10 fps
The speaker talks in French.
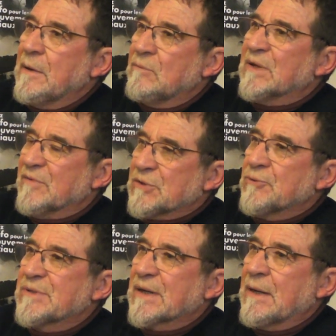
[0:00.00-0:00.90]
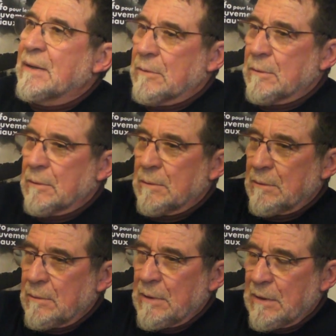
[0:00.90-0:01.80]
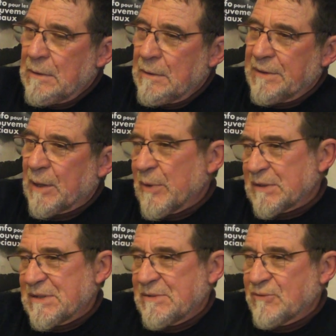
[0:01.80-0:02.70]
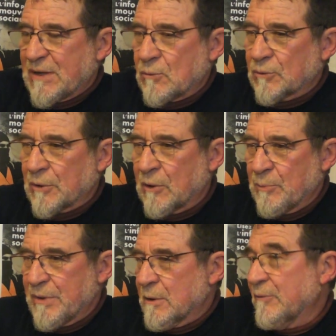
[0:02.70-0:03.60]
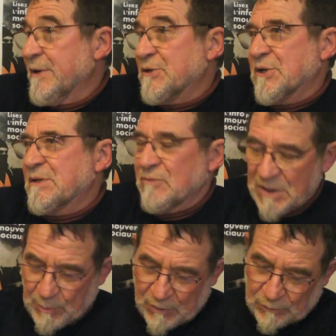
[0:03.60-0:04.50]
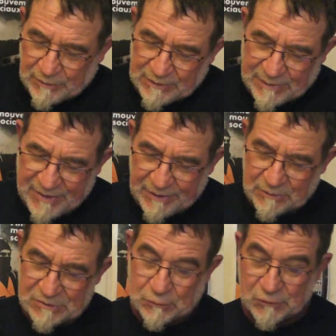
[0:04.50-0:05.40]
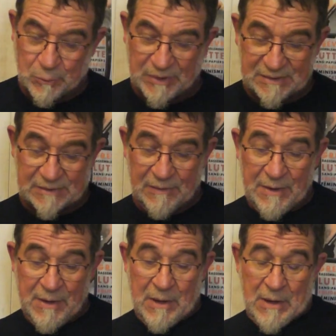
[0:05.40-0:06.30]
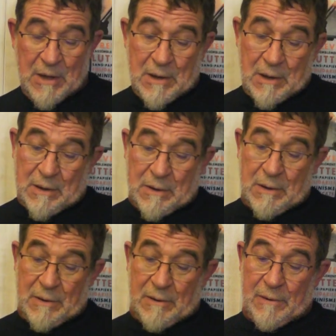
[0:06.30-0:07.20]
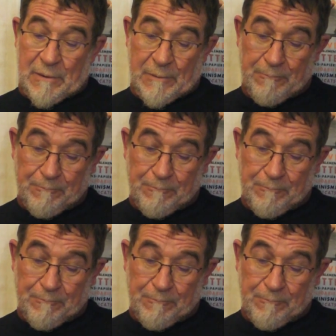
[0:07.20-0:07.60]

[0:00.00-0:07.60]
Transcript: Vous avez juste à euh, dire merci si vous êtes content et puis l'envoyer chez si vous n'êtes pas content de la manière dont les choses se passent. Euh,